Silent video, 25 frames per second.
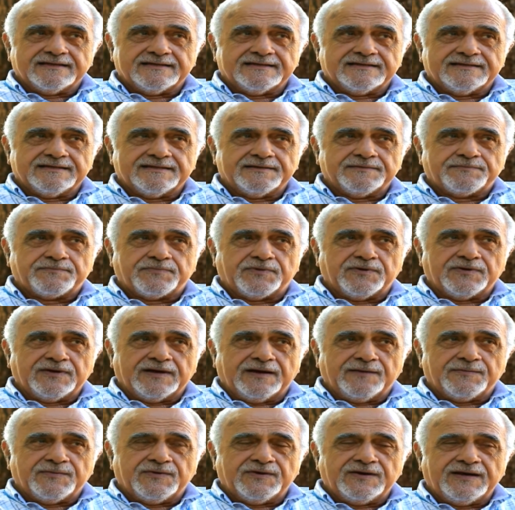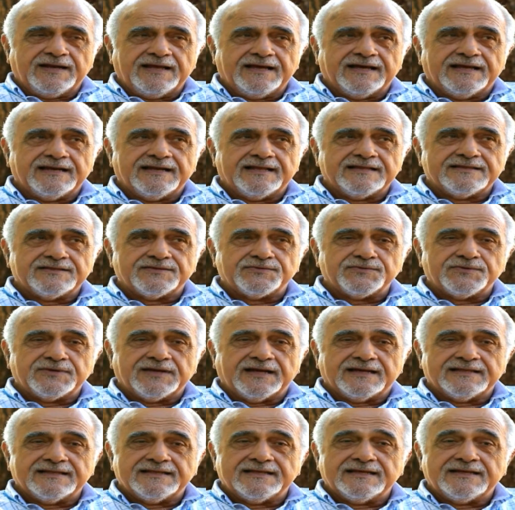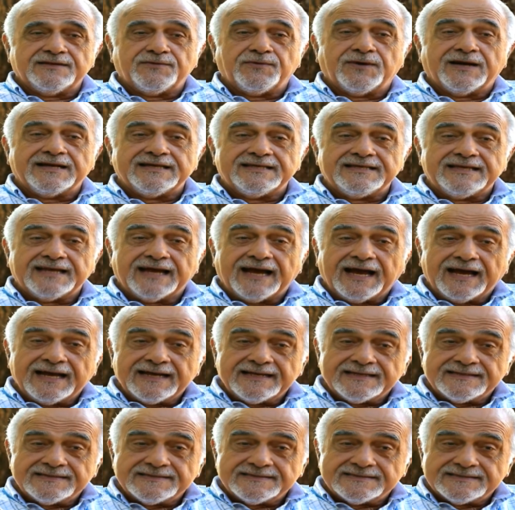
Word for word: eh, pongámosle a la altura del Guairá,